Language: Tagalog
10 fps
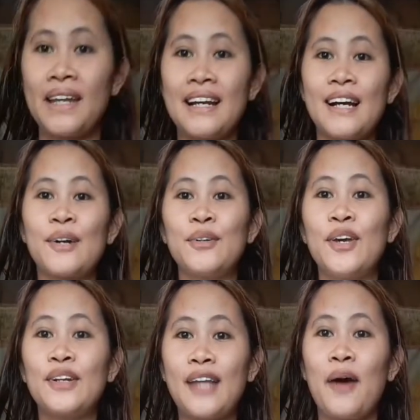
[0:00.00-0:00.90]
Tinanggal ko
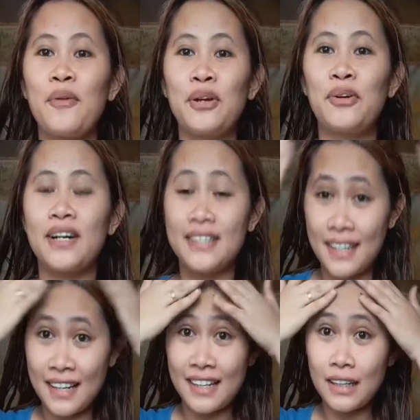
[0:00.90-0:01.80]
na yung towel ko
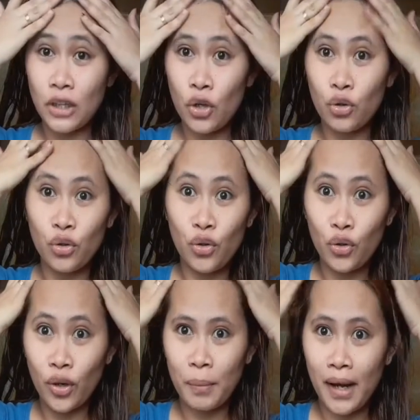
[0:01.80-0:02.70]
kasi nakikita yung noo
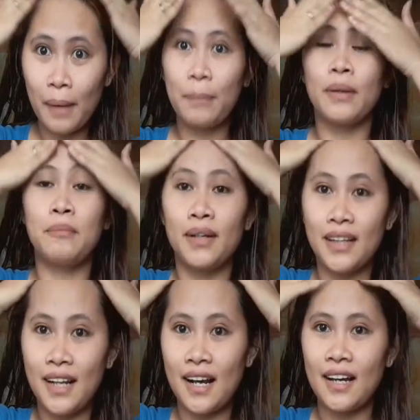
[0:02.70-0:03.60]
ko na malapad pag
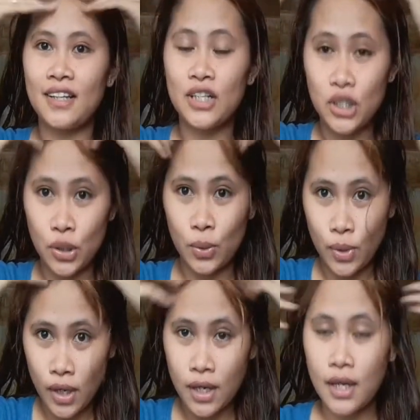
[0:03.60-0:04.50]
ginaganyan. So,
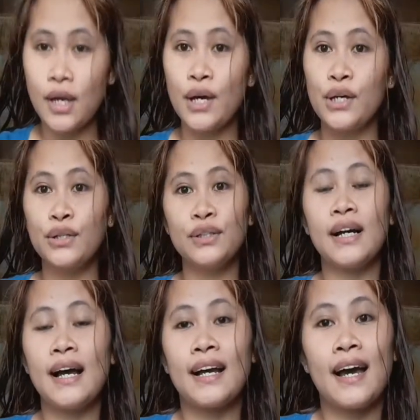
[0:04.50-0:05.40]
yun
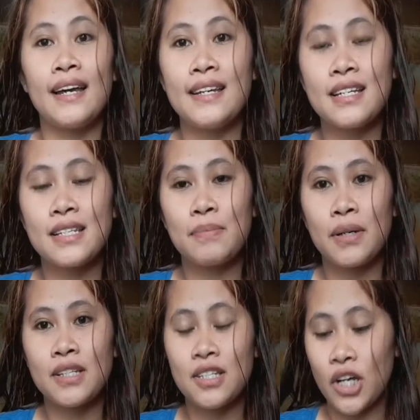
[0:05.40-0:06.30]
na nga guys,
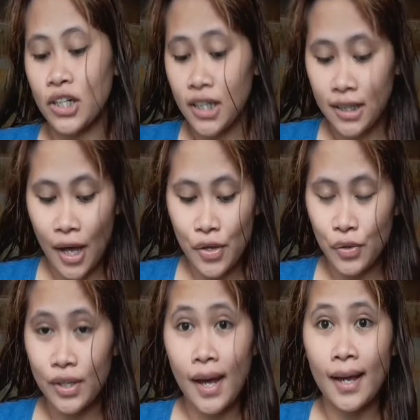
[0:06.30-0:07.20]
mag-start na
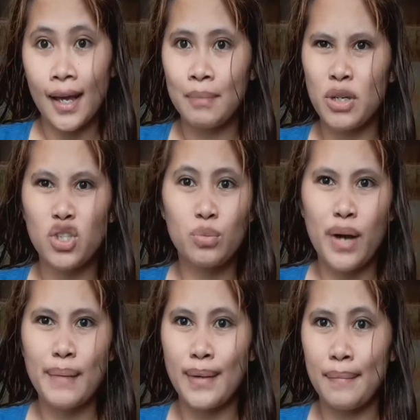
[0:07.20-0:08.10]
tayo dahil medyo
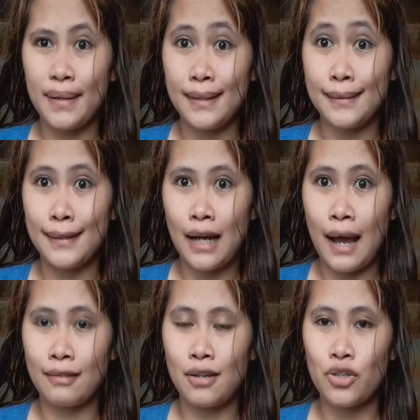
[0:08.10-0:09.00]
mahaba-haba na din ang
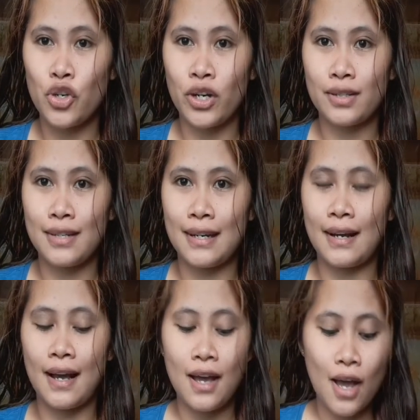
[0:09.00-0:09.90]
ating
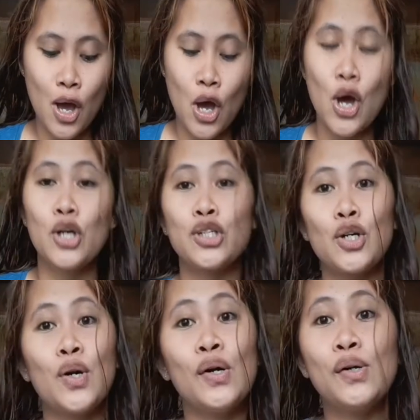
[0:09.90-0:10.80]
chika-chika.
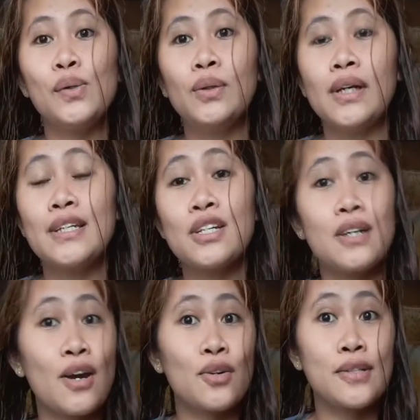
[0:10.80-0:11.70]
So,
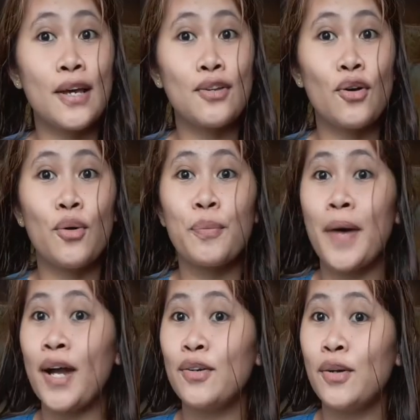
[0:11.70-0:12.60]
isi-share ko sa inyo kung
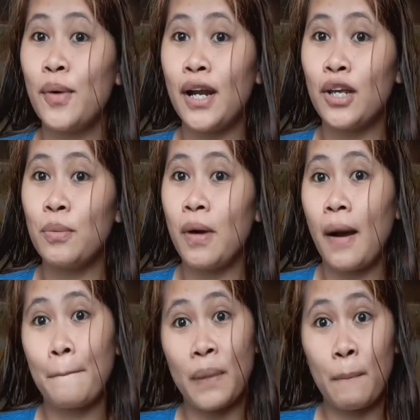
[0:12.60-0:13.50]
paano nawala yung
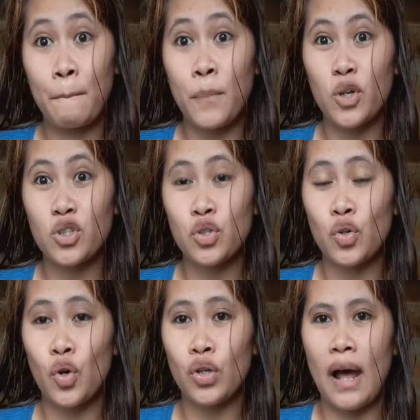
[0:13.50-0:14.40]
mga pimples
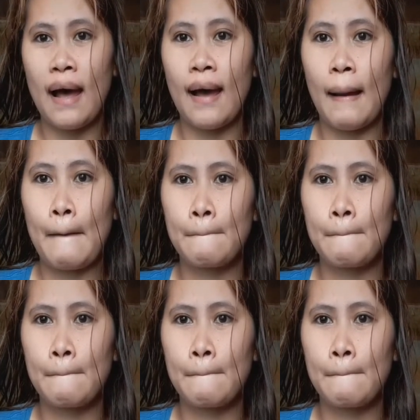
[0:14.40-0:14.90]
ko na